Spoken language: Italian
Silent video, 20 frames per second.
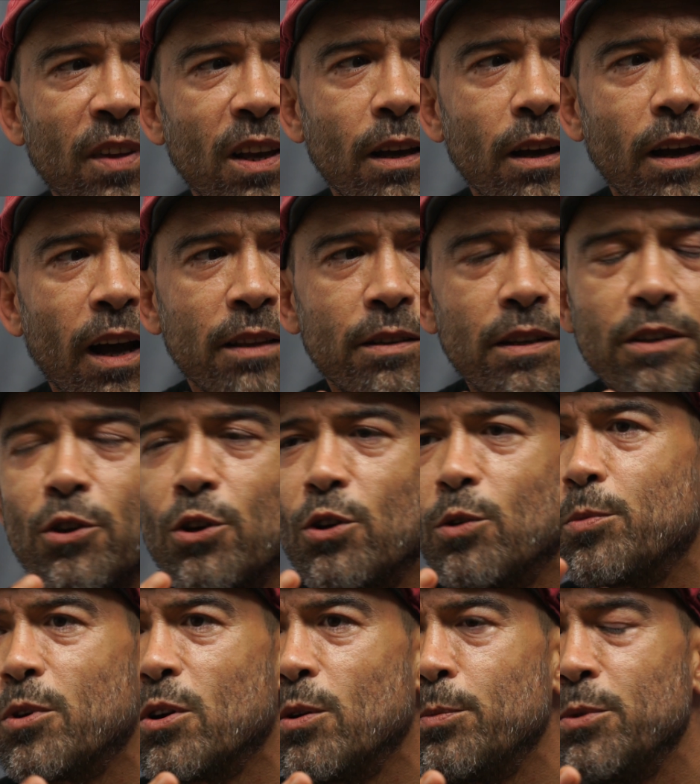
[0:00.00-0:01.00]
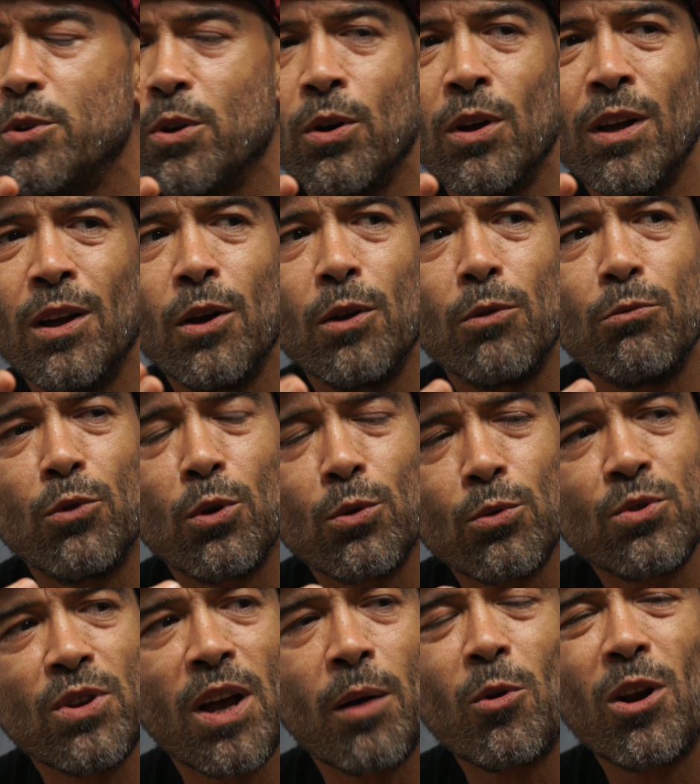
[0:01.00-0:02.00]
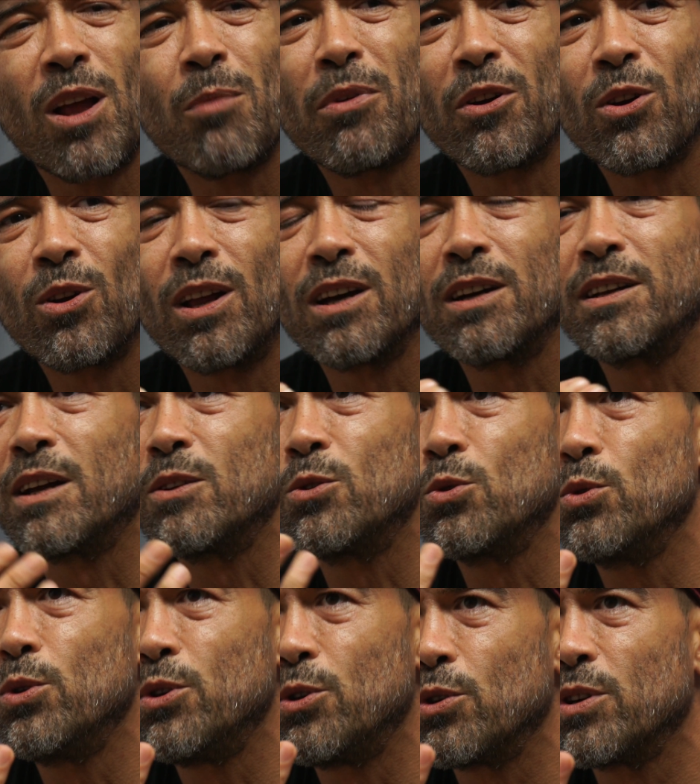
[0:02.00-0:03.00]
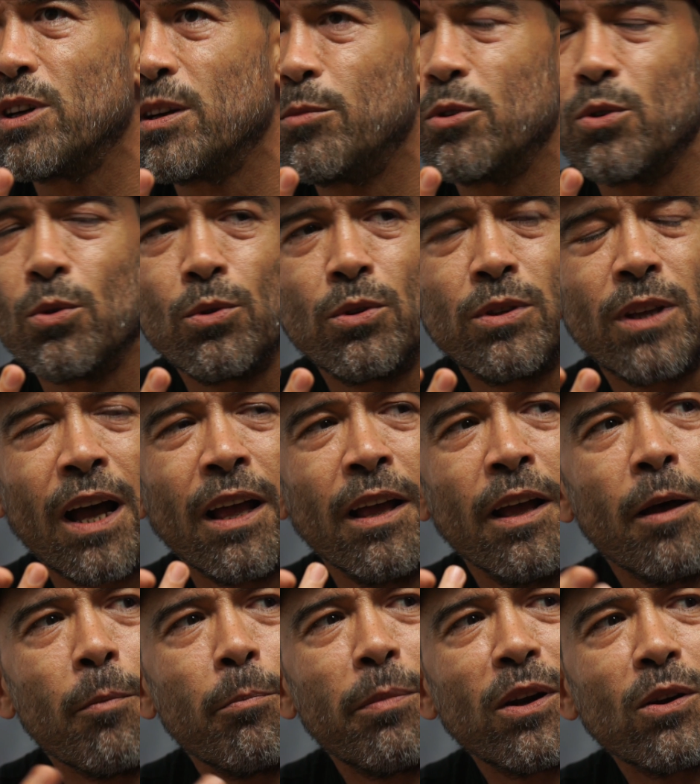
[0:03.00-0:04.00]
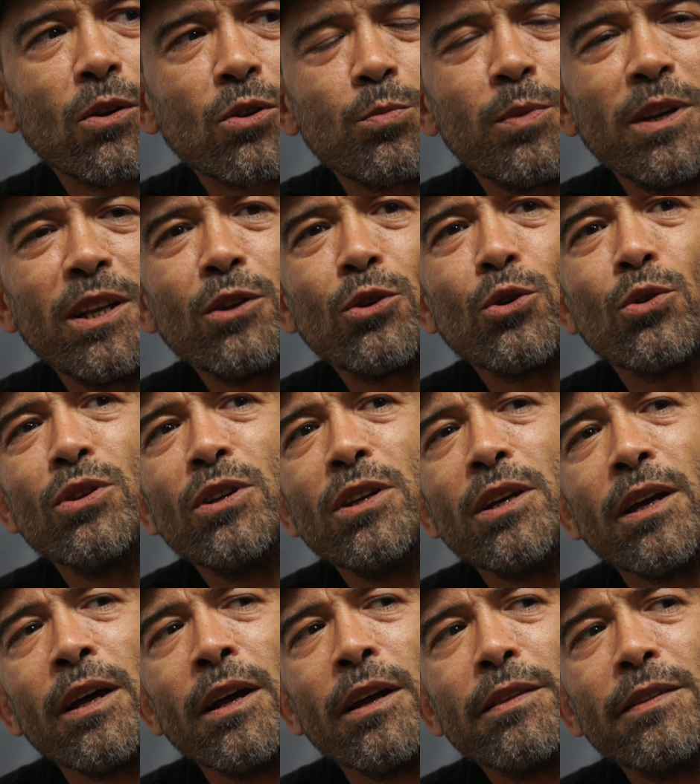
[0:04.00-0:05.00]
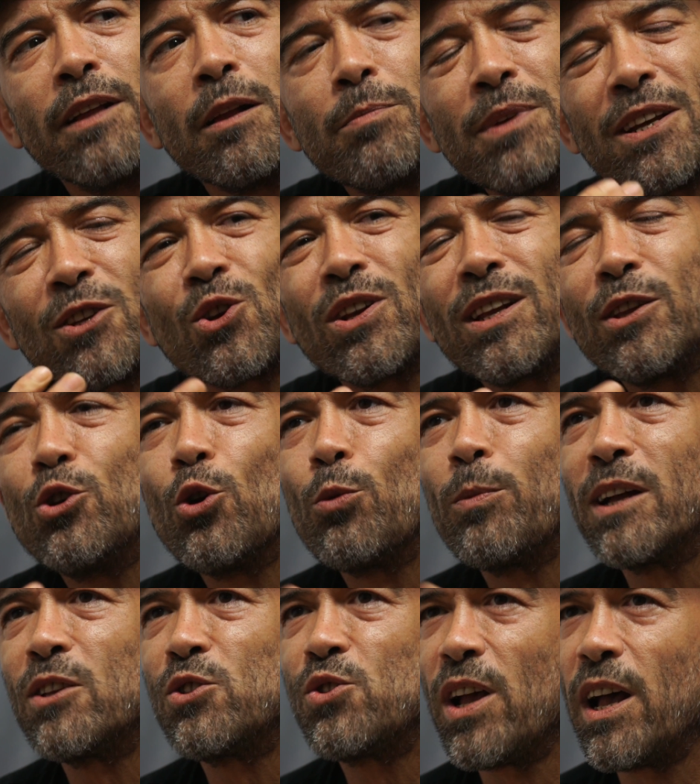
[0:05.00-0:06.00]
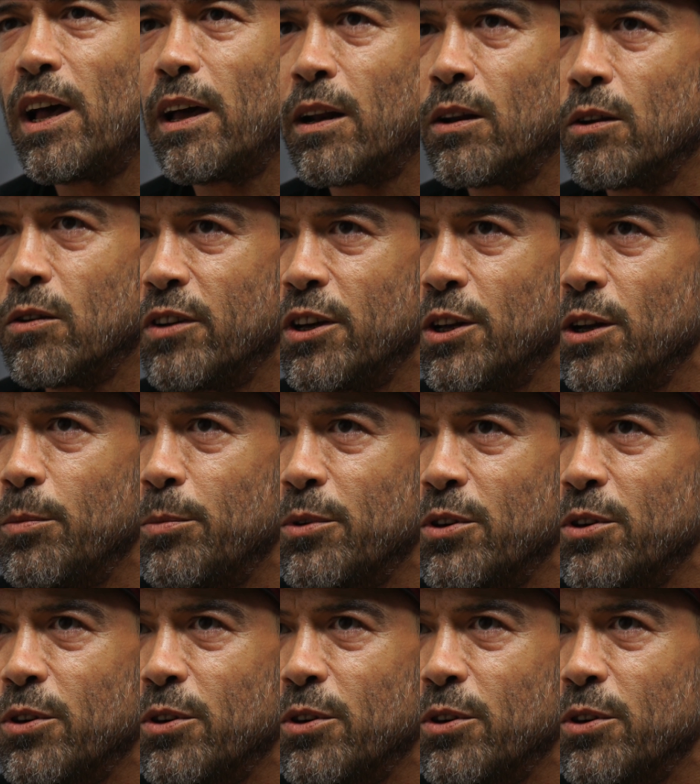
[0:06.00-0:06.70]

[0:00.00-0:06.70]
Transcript: eh, a titolo proprio, non usiamo la parola gratuito che è brutta, per lo spirito di, del piacere di omaggiarlo vero e